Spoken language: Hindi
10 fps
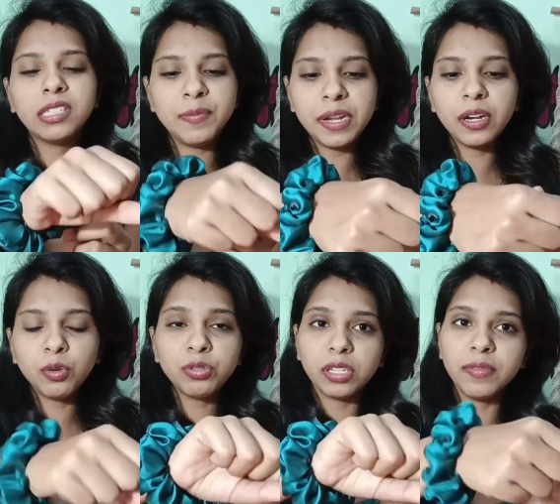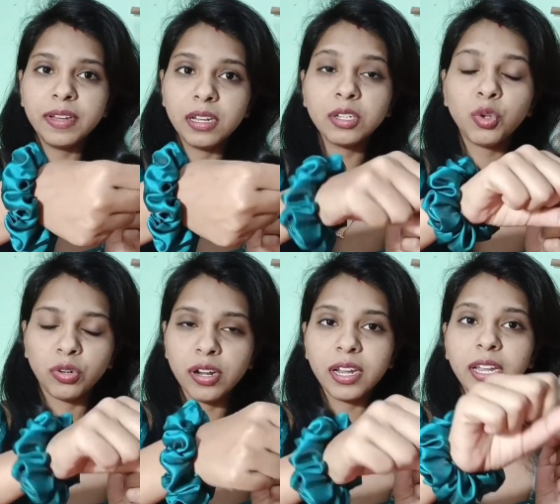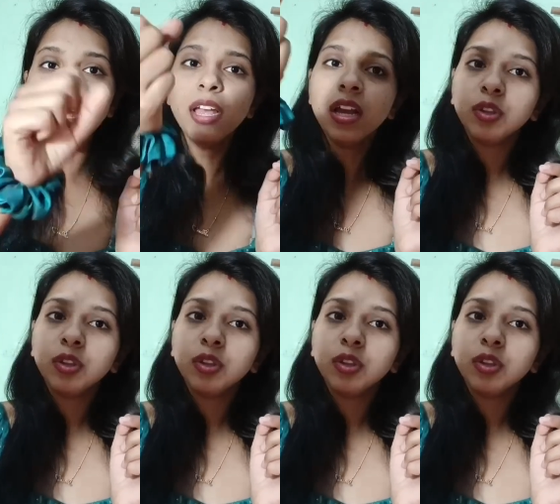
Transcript: सिमिलर टू सिक्विन सॉटन है ये